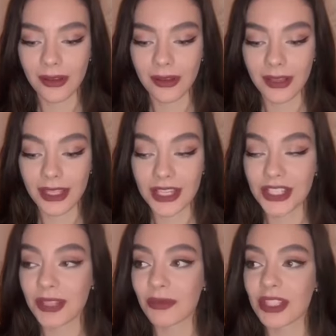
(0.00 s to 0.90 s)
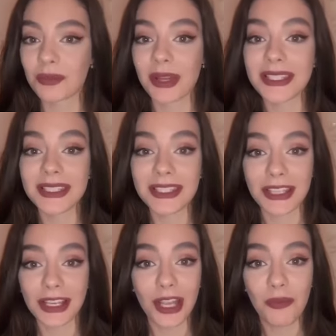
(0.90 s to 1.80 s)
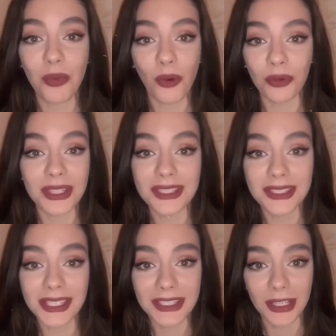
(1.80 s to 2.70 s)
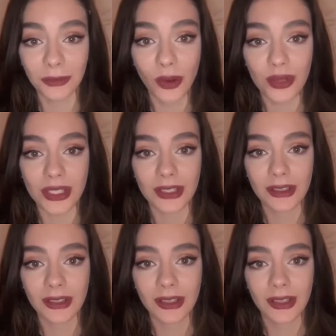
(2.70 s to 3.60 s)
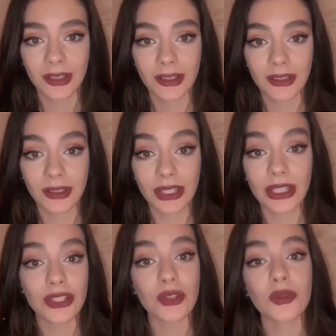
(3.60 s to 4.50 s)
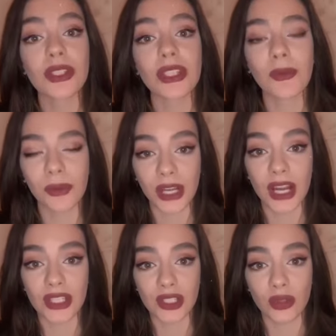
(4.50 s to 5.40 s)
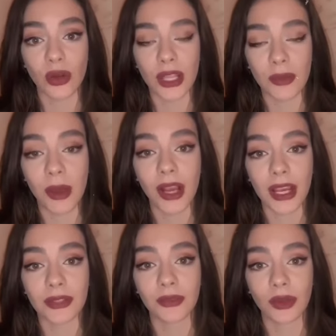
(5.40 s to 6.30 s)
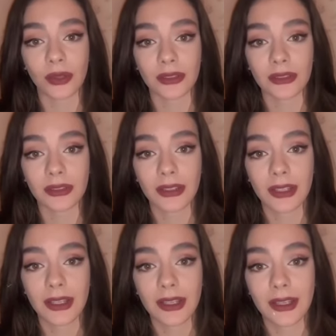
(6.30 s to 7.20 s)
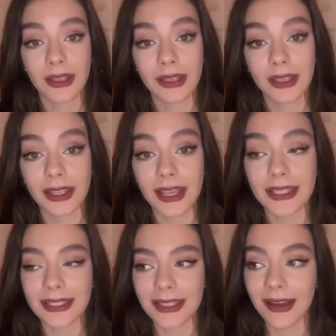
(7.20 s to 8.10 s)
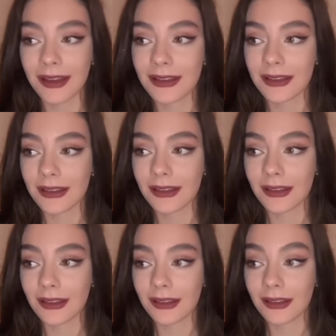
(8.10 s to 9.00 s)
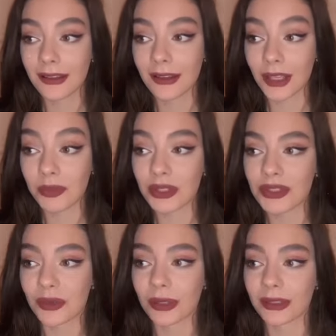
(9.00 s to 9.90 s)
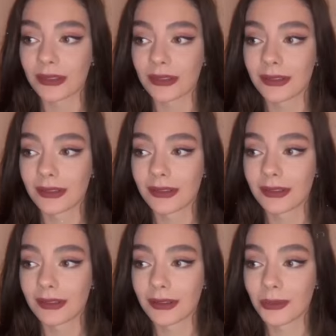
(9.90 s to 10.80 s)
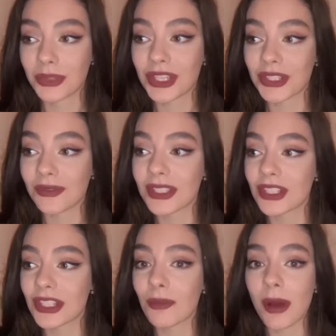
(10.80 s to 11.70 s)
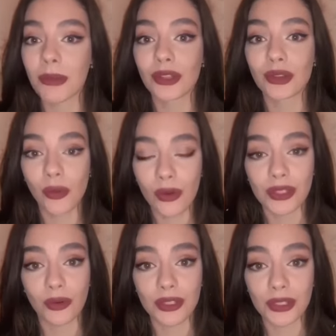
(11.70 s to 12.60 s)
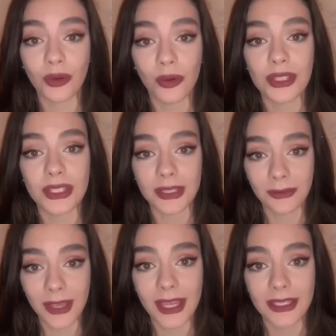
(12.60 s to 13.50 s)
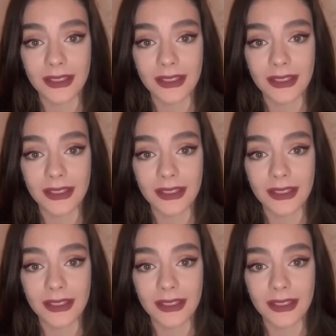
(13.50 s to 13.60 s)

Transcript: Я же им не спаситель, ей-богу, не зритель в ложе. Ни Иисус и не врач, что раны макает в йод. Я иста, эпизод. Мне же, видишь ли, мама тоже очень хочется верить,